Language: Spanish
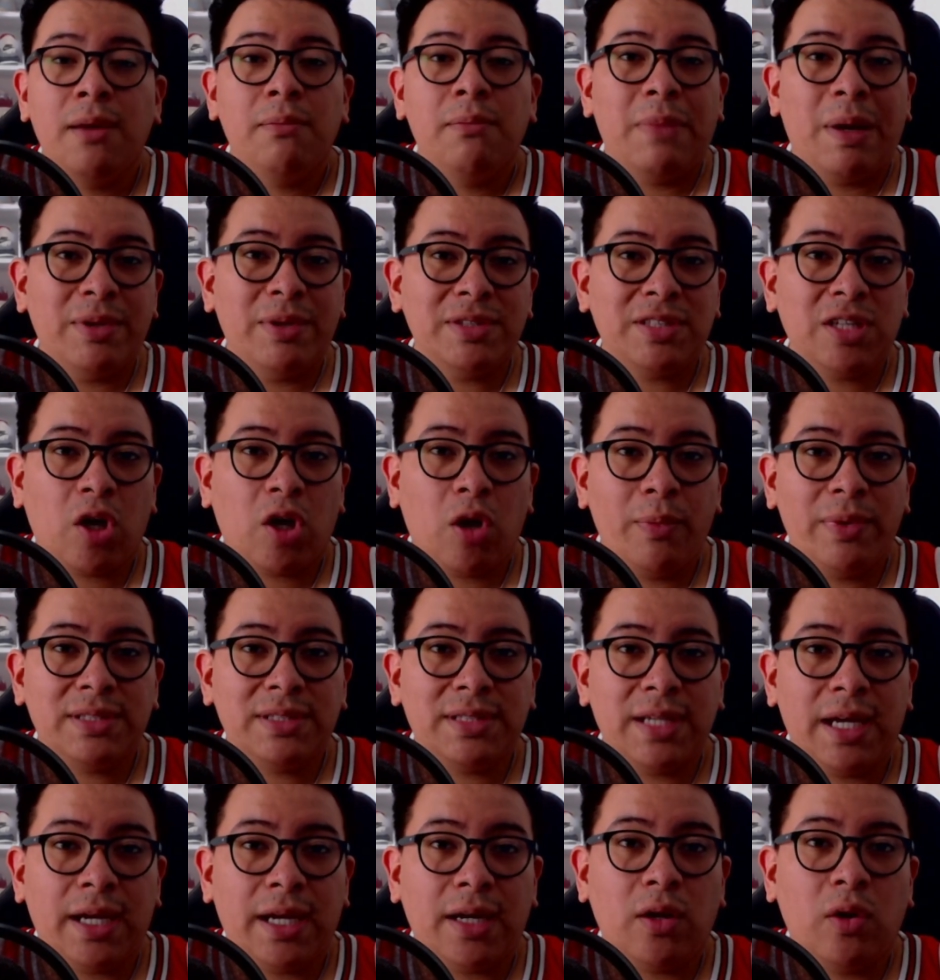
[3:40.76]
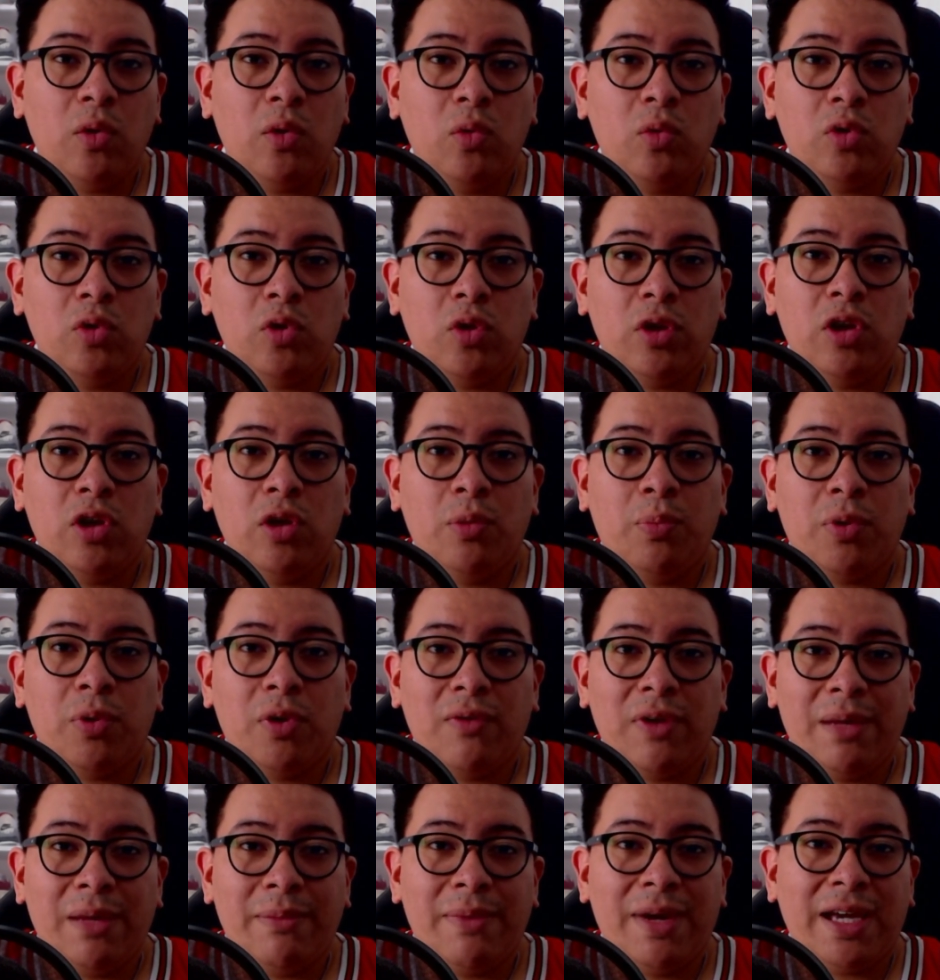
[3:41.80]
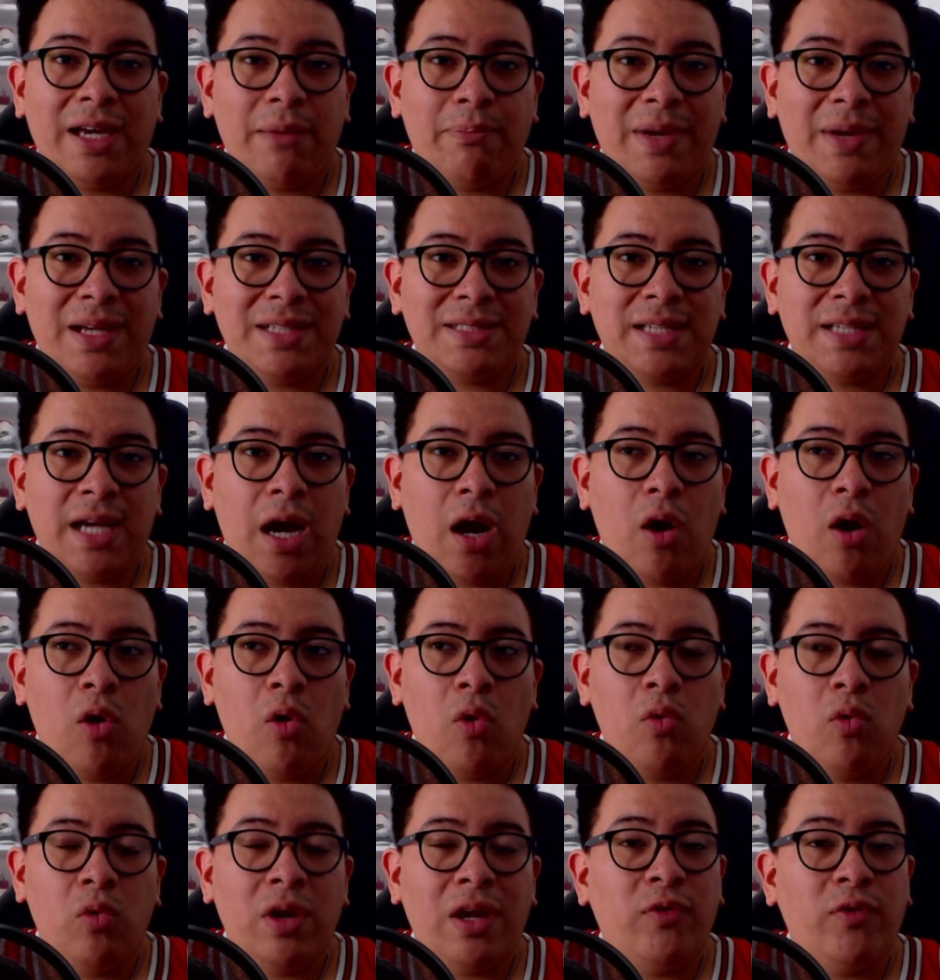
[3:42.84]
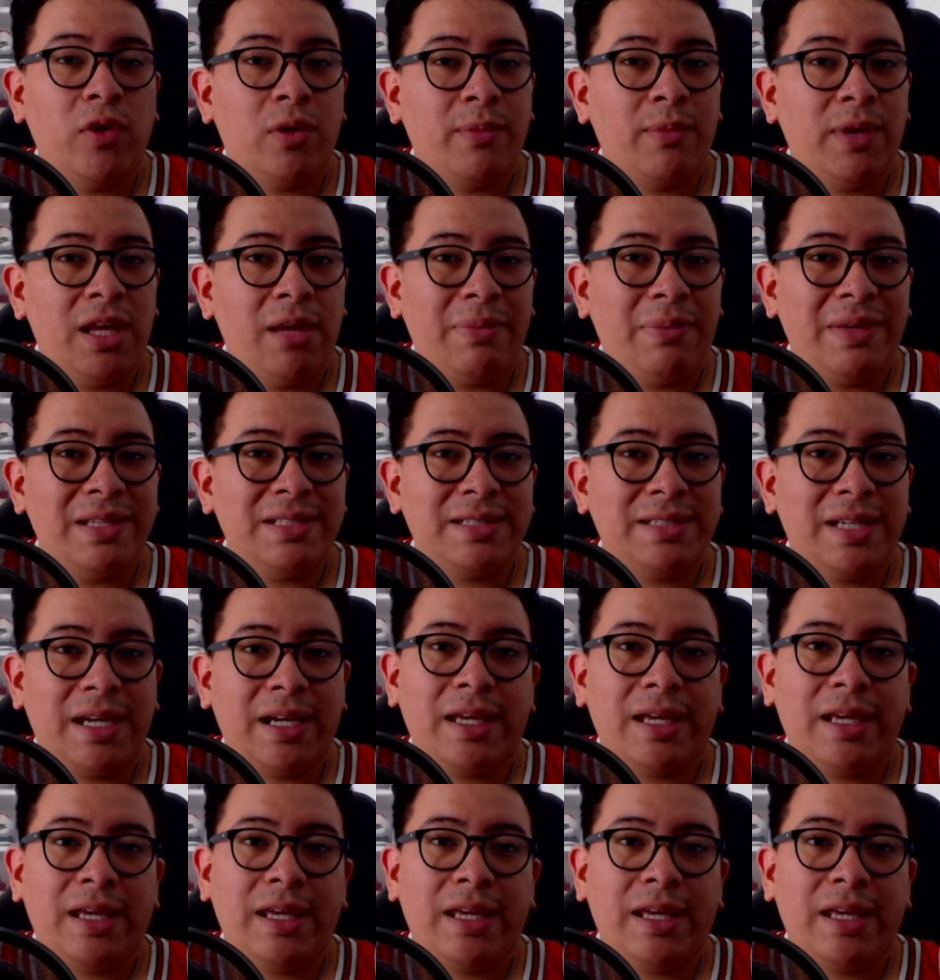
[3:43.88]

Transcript: Vamos a comenzar con uno de los problemas que pasa o una forma de pensar